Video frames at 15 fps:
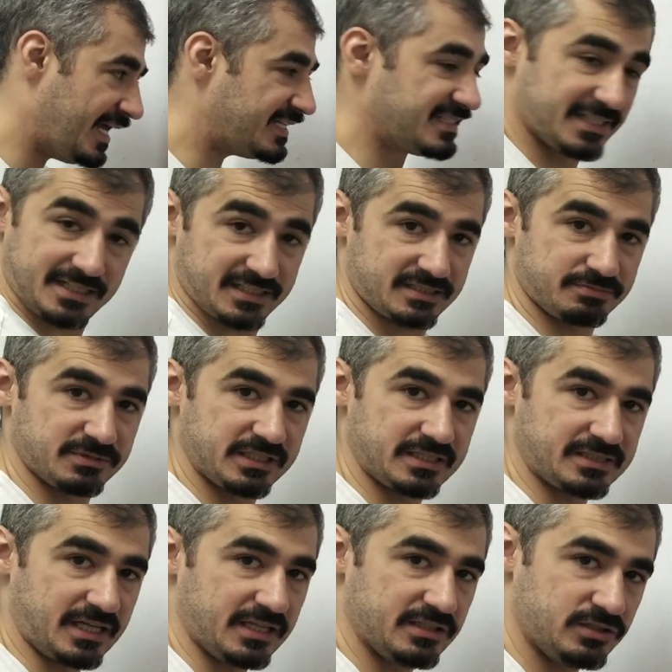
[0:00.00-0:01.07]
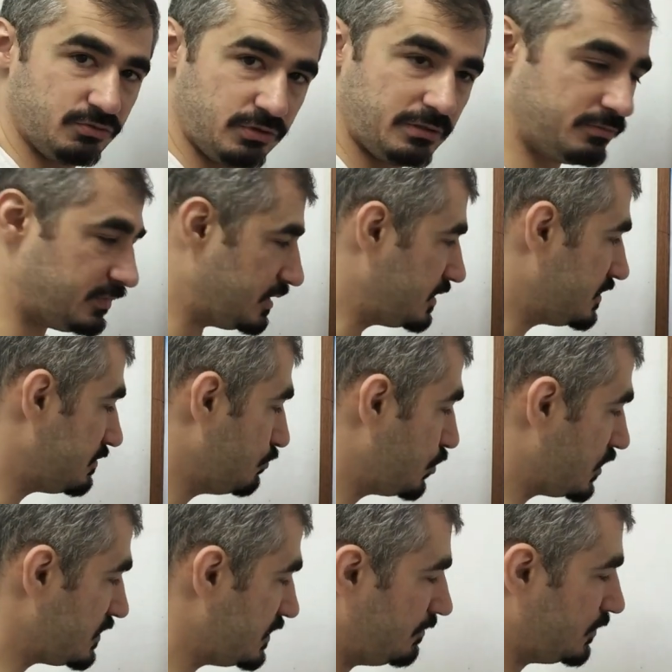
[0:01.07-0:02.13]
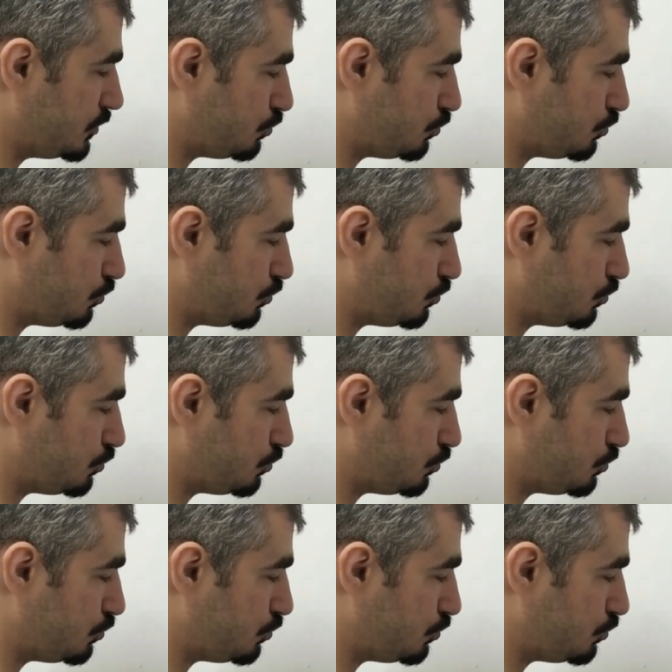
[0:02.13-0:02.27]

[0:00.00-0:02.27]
Eksi kısmında sadece önemli önemli kısım burası.